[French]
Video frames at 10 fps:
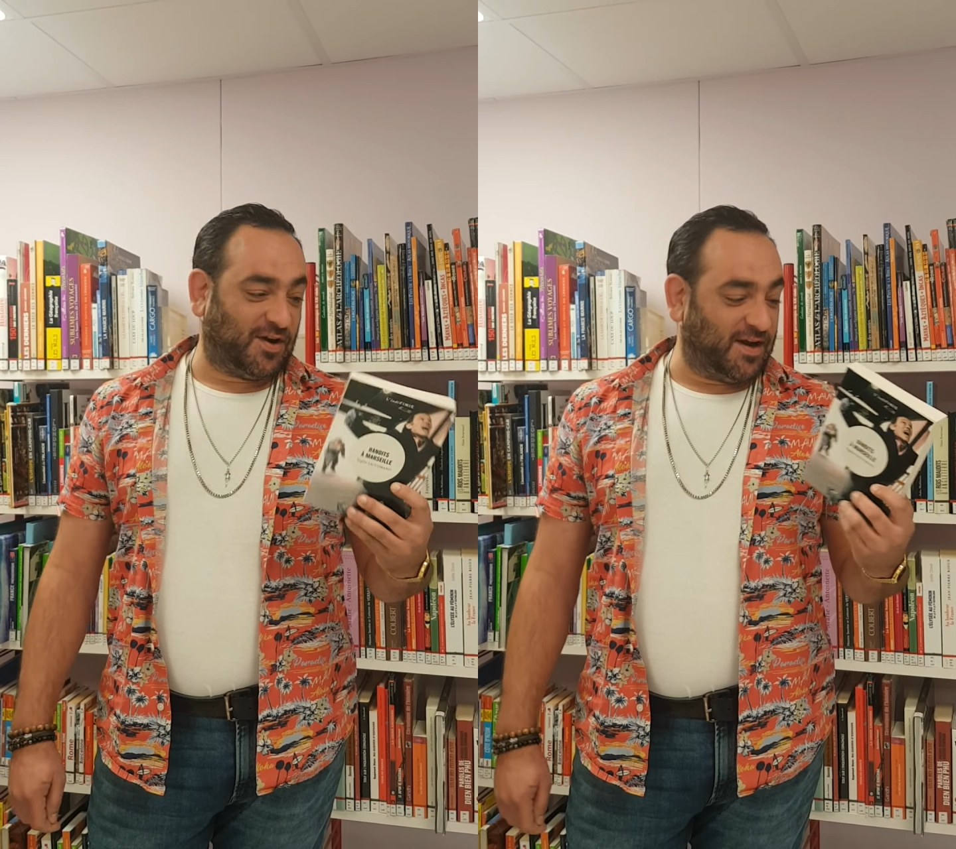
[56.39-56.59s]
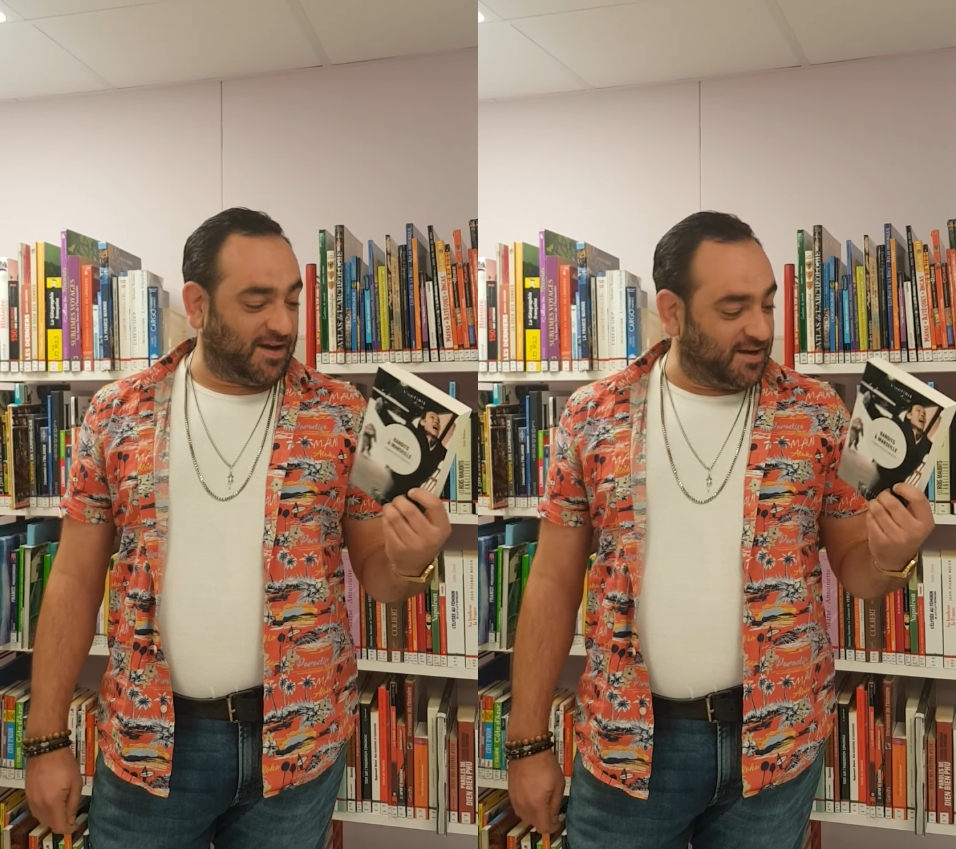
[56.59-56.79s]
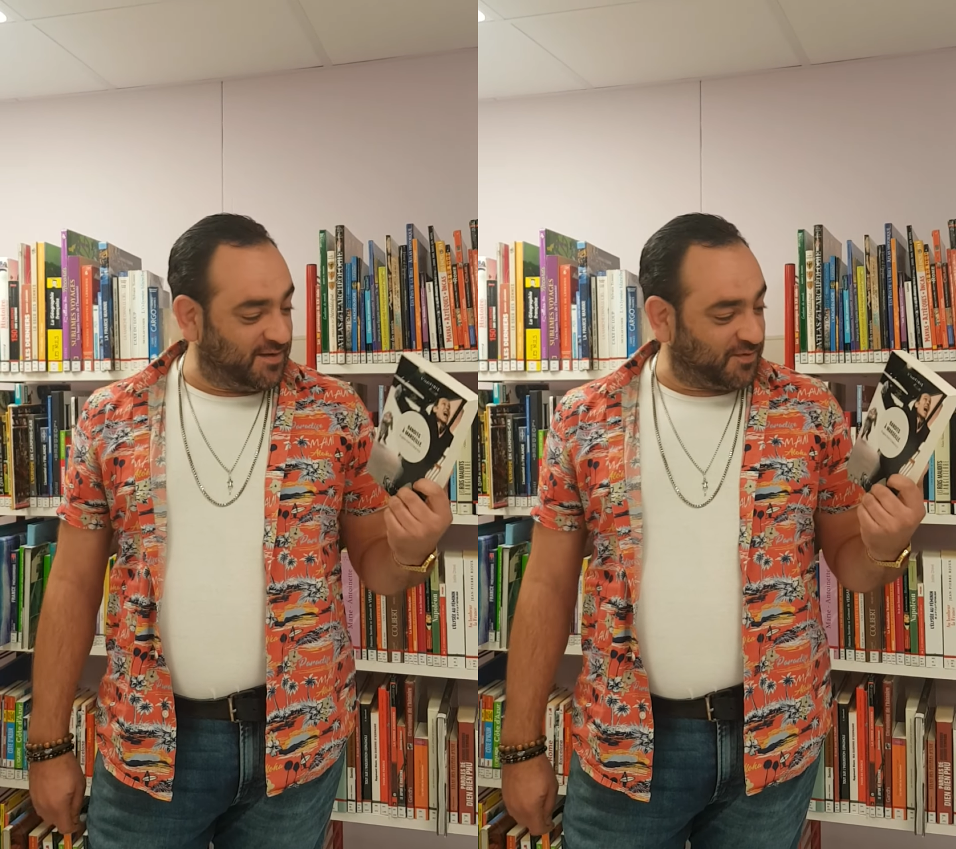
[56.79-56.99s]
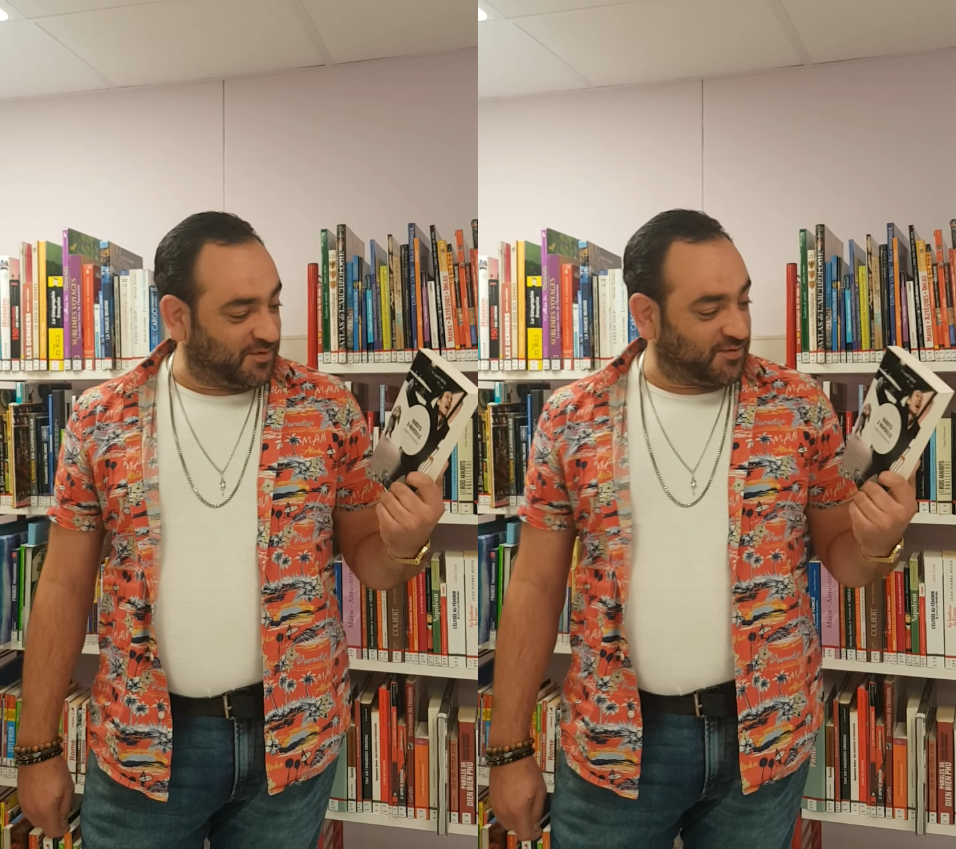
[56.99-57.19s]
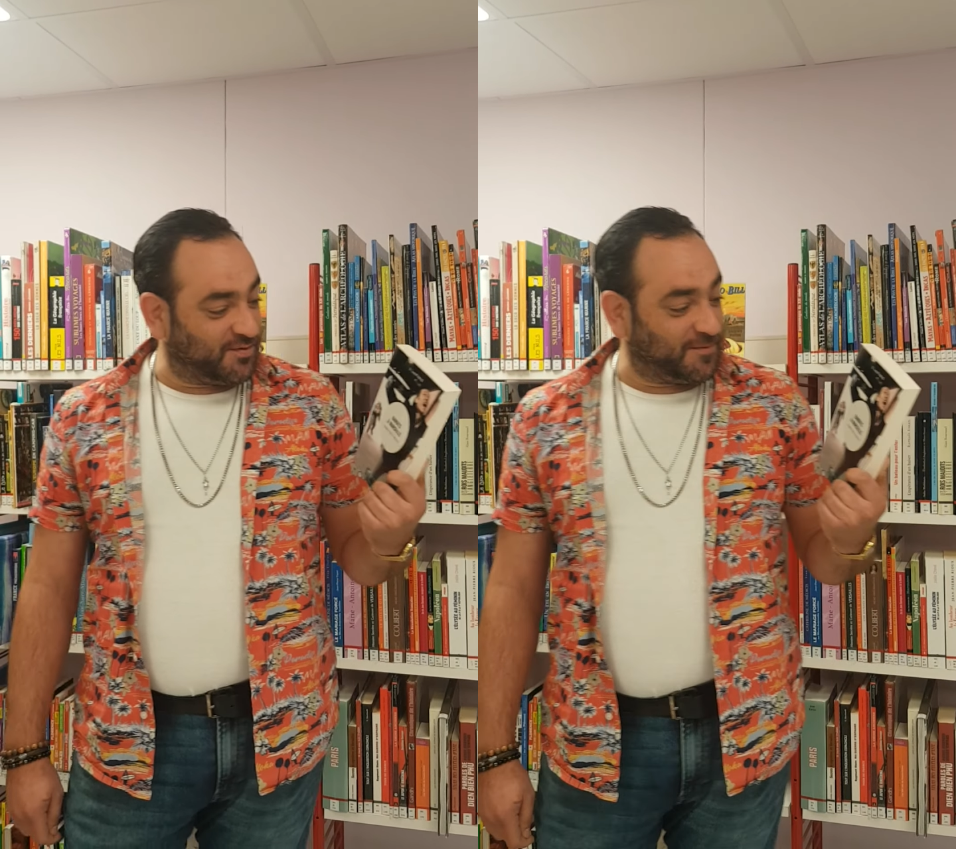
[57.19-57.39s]
un livre
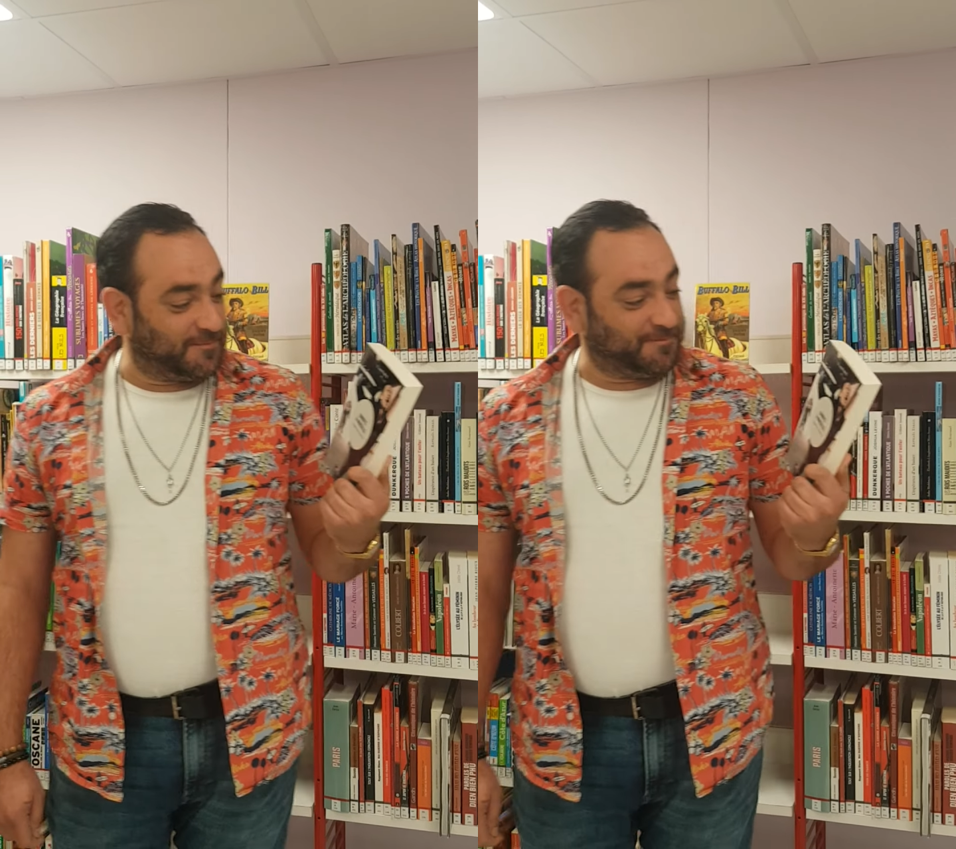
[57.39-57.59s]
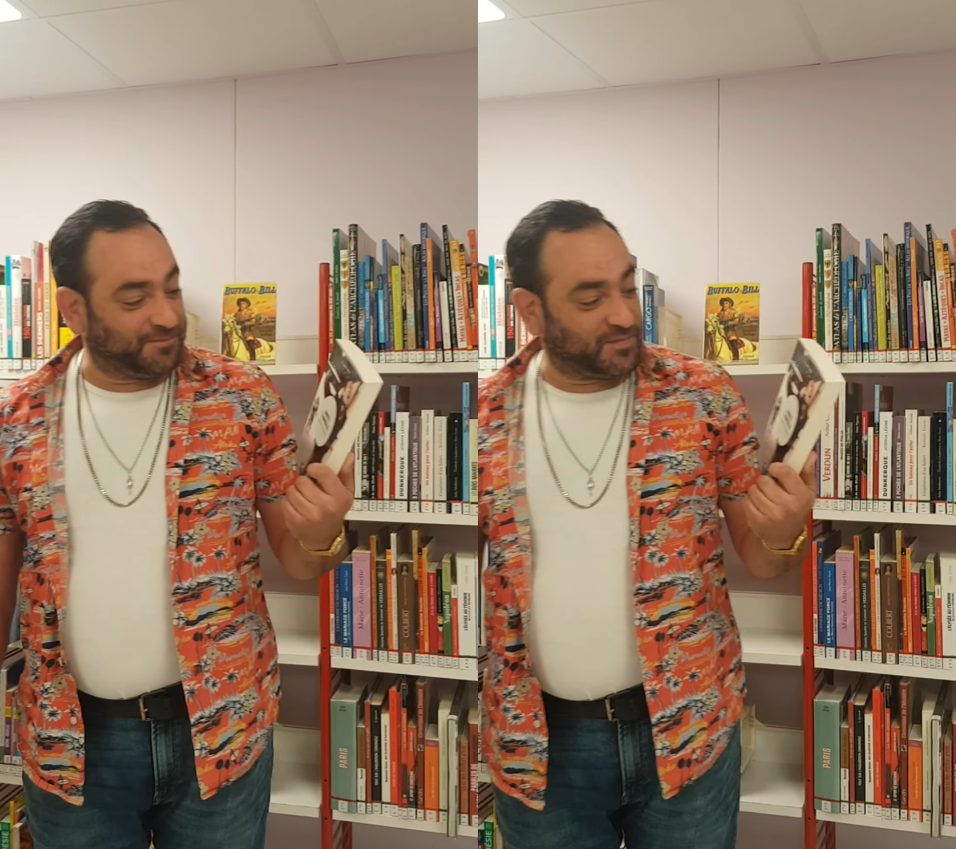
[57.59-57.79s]
euh,